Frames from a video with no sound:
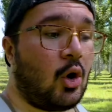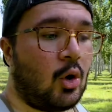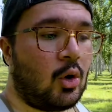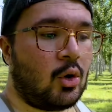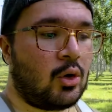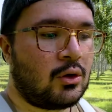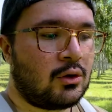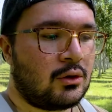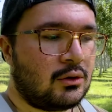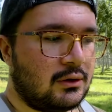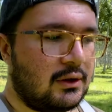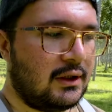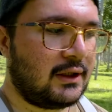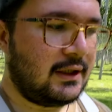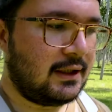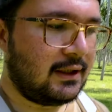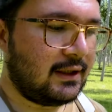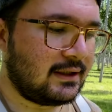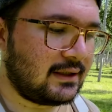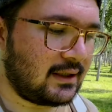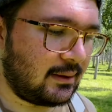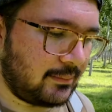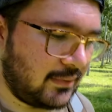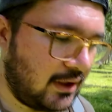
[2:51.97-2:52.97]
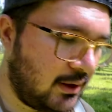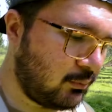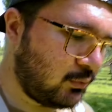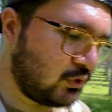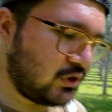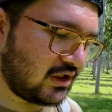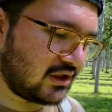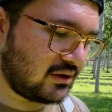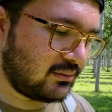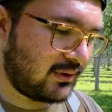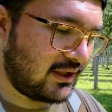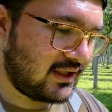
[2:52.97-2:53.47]
o eh, también
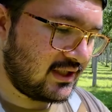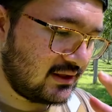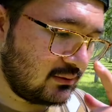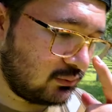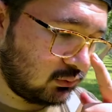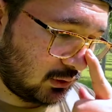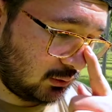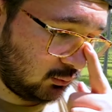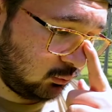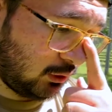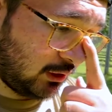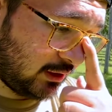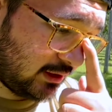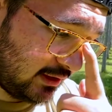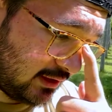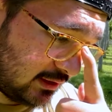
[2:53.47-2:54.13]
muchas veces pues ponen